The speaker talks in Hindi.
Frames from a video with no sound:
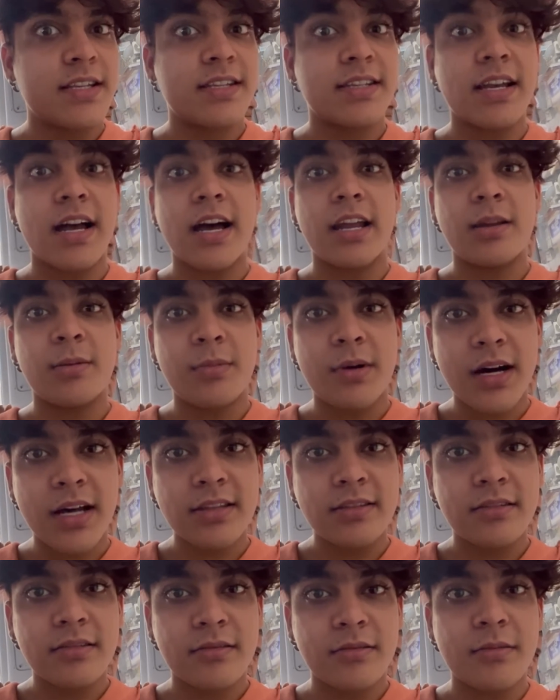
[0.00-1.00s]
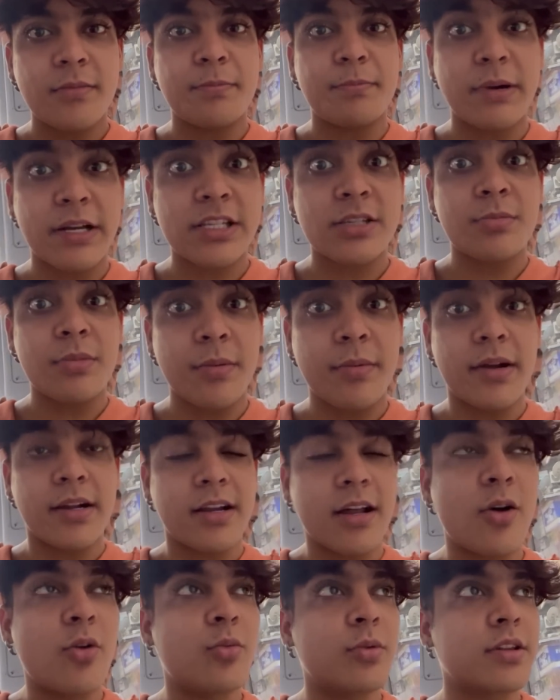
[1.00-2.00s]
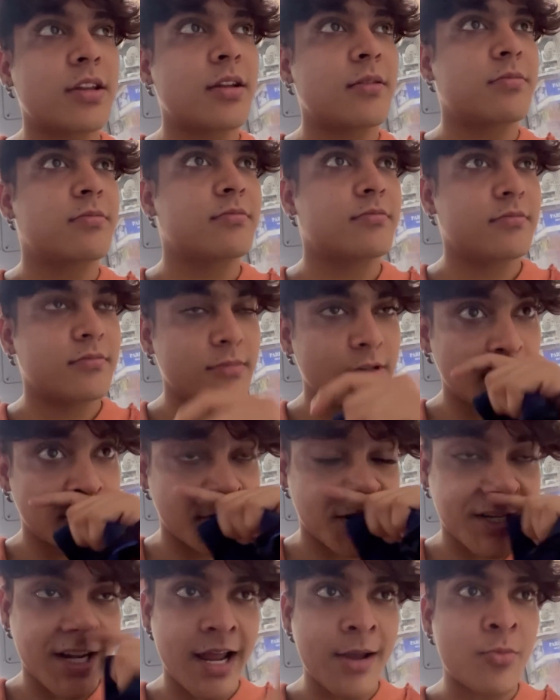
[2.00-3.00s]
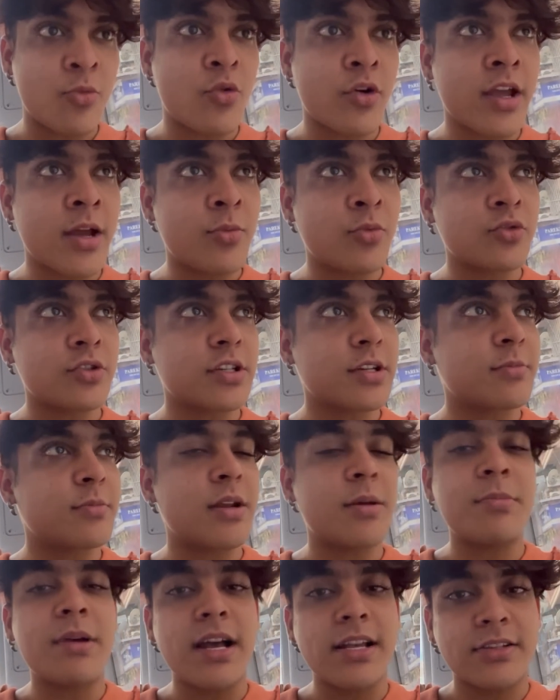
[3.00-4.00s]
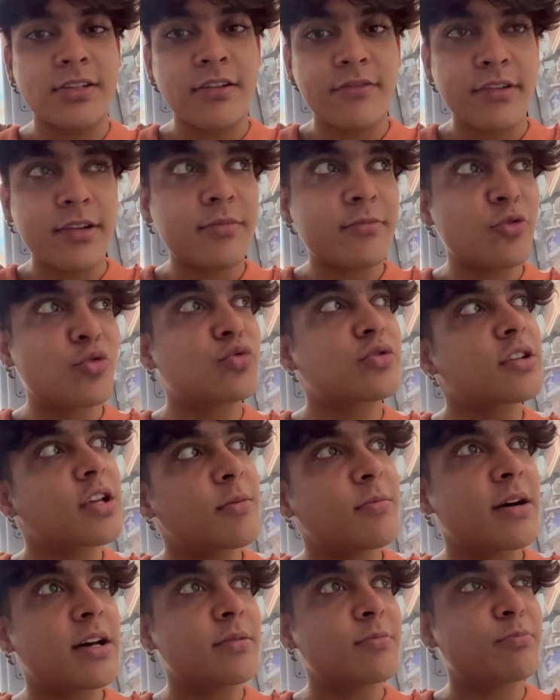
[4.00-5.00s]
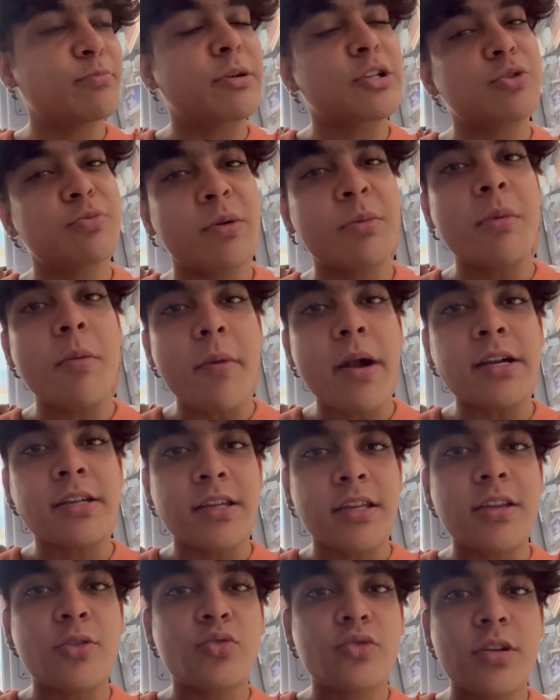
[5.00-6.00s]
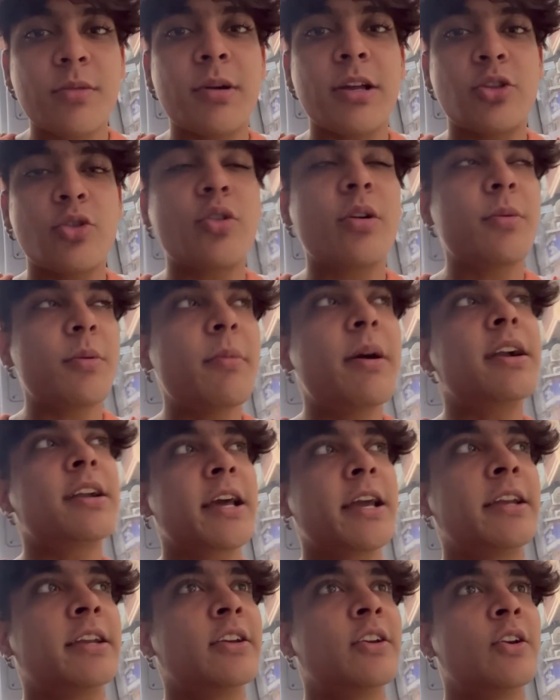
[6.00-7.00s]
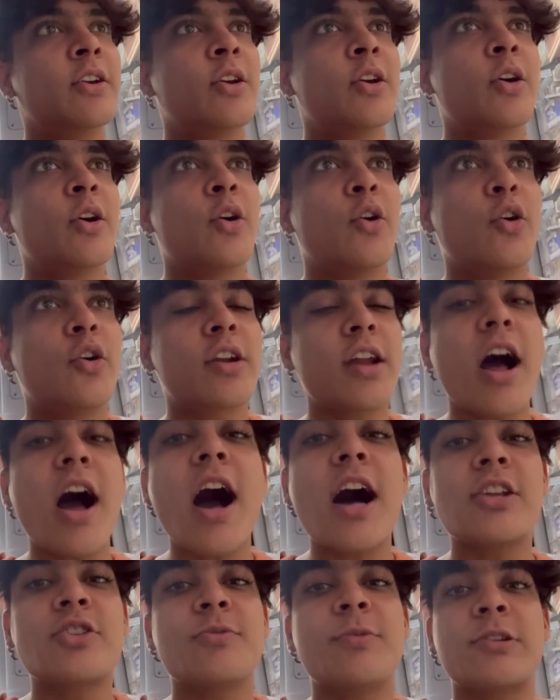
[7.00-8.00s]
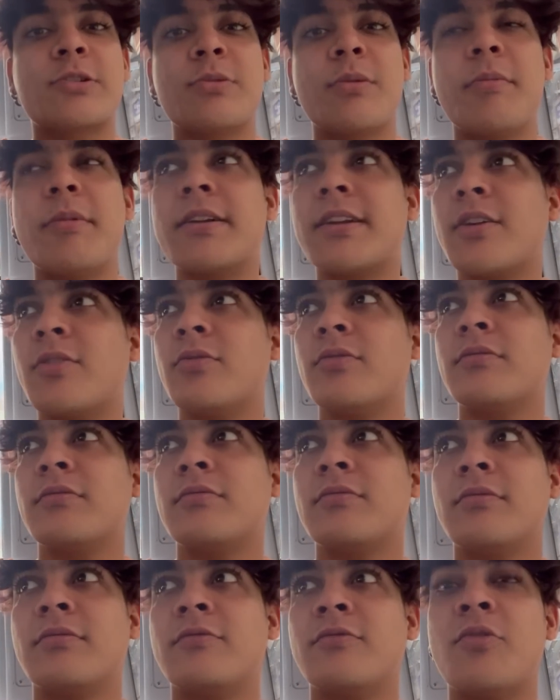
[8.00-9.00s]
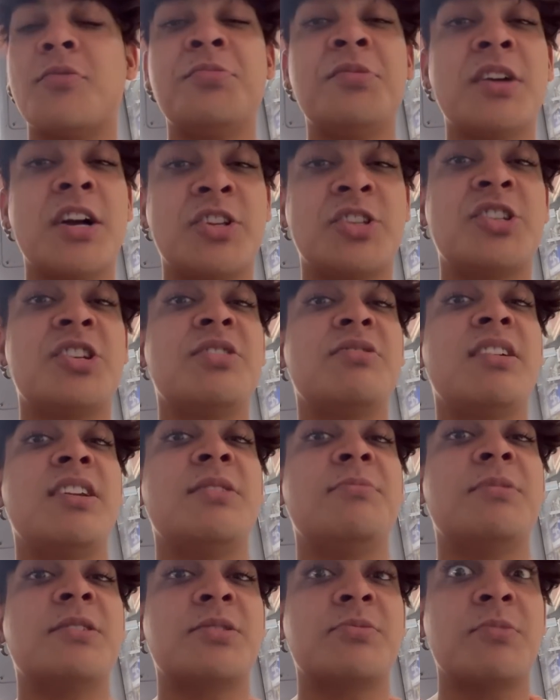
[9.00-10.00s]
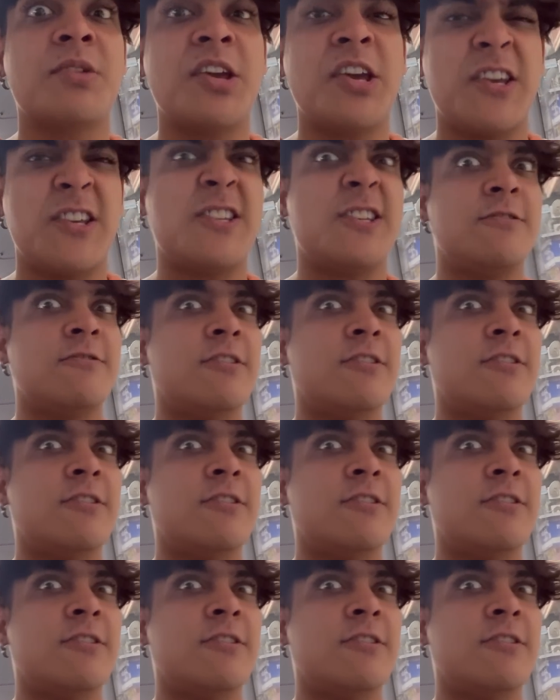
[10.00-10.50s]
साल बाद बस में बैठा हूँ मतलब इतना टाइम हो गया मुझे मतलब मैं आज तक उसके बाद बचपन में बैठता था उसके बाद तो कभी बैठा ही नहीं आज बस में बैठा हूँ क्योंकि अच्छी वाली बस ए सी